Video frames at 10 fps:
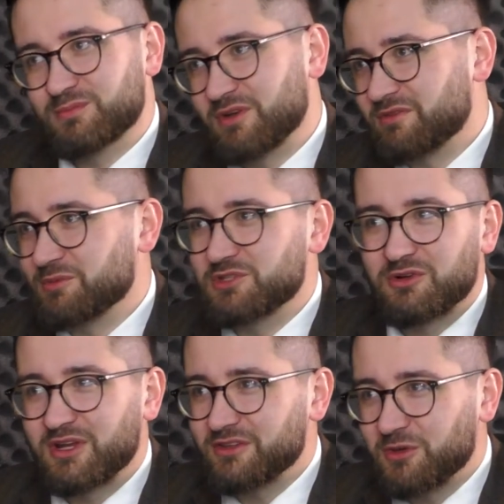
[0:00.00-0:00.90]
pojawiają się
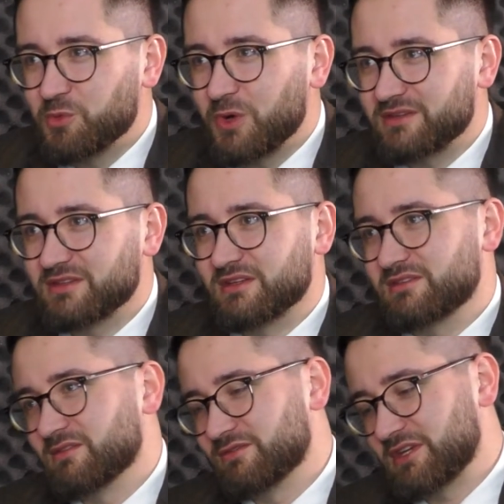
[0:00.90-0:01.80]
kolejne opłaty na,
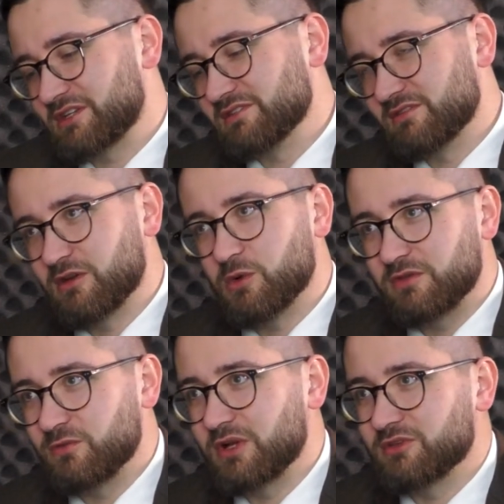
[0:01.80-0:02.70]
w trakcie całego
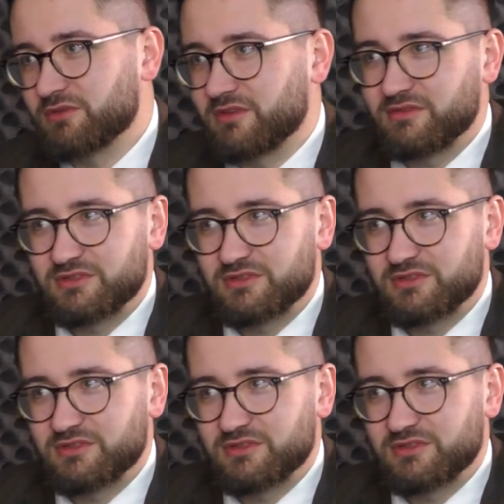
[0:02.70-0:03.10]
łańcucha dostaw.